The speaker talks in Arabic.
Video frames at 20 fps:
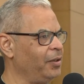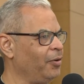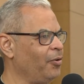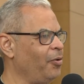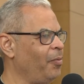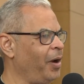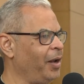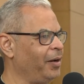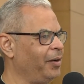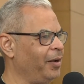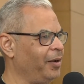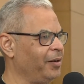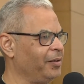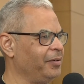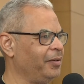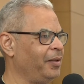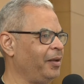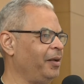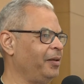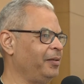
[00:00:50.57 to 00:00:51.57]
الجمعة
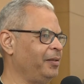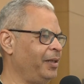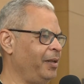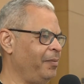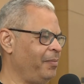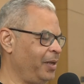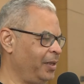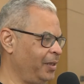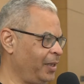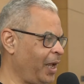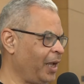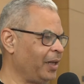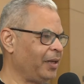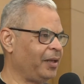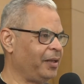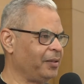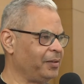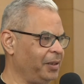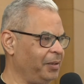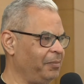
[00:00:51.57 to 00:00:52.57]
النهاردة عندما دعا
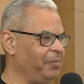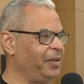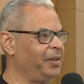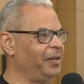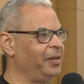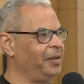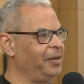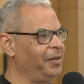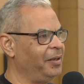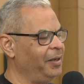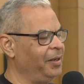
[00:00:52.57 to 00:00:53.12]
الخطيب ل